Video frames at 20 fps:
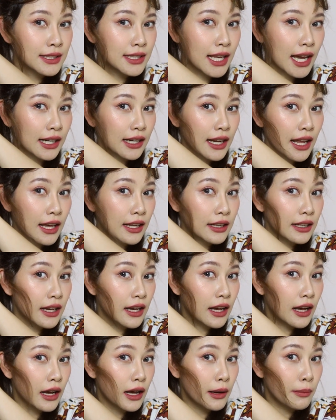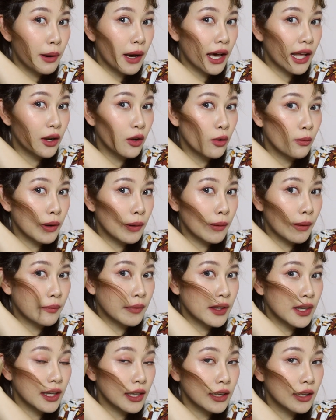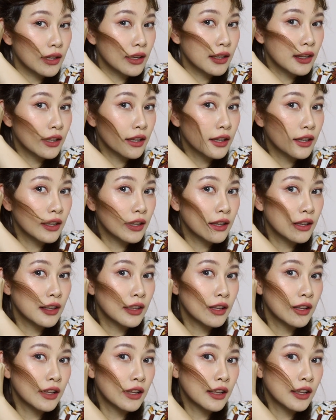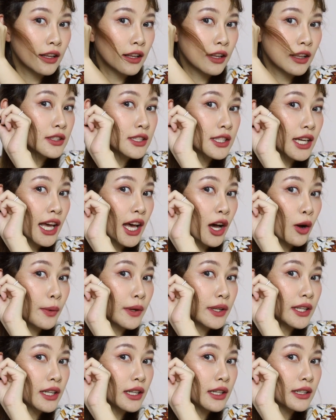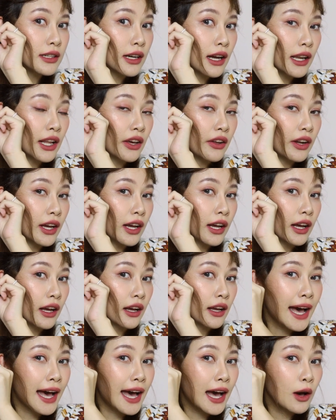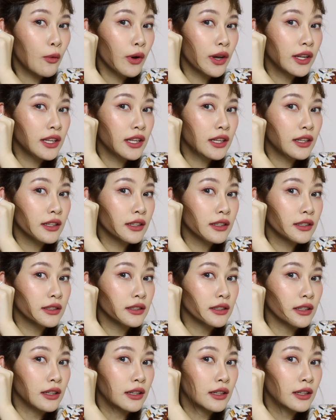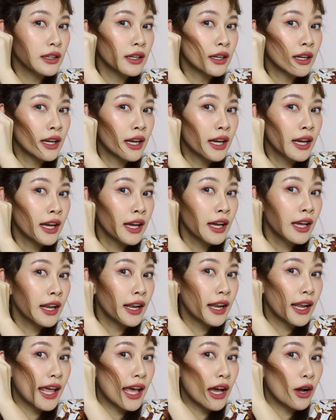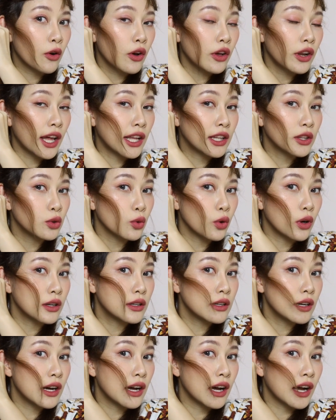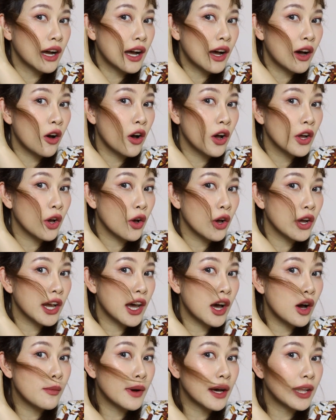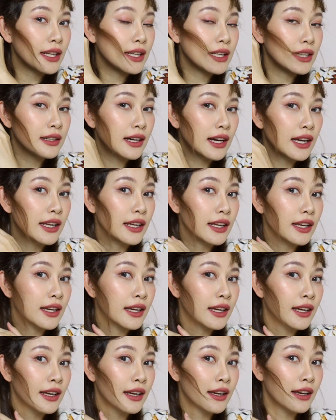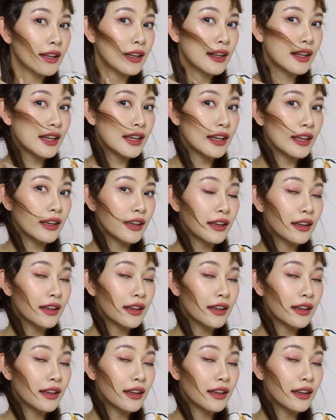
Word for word: จากนั้นนะคะพันลงไปแบบนี้จะเข้าไปที่เครื่องแล้วนะคะค้างไว้นิดนึงแล้วก็ดันตัวเครื่องค่อยๆเข้ามาเรื่อยๆนี่